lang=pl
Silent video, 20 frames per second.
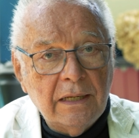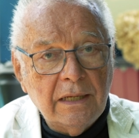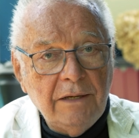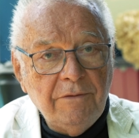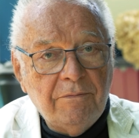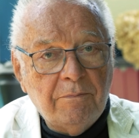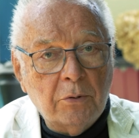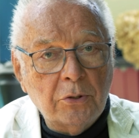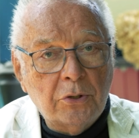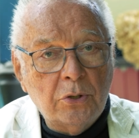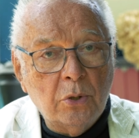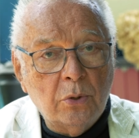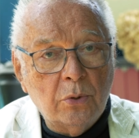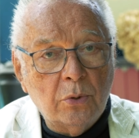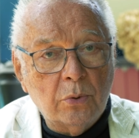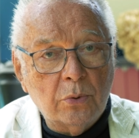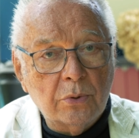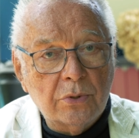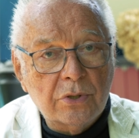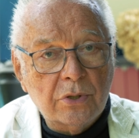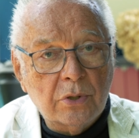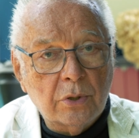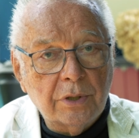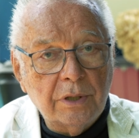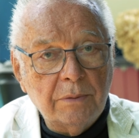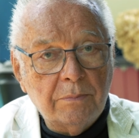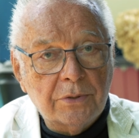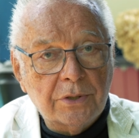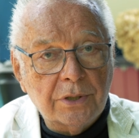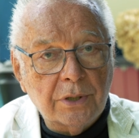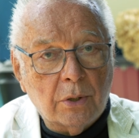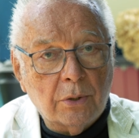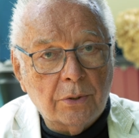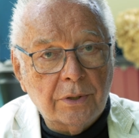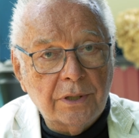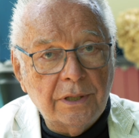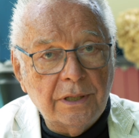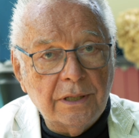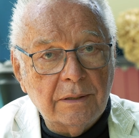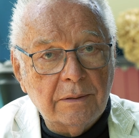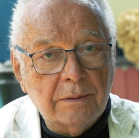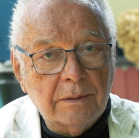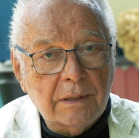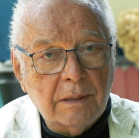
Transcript: i w pociągu stoi przy oknie,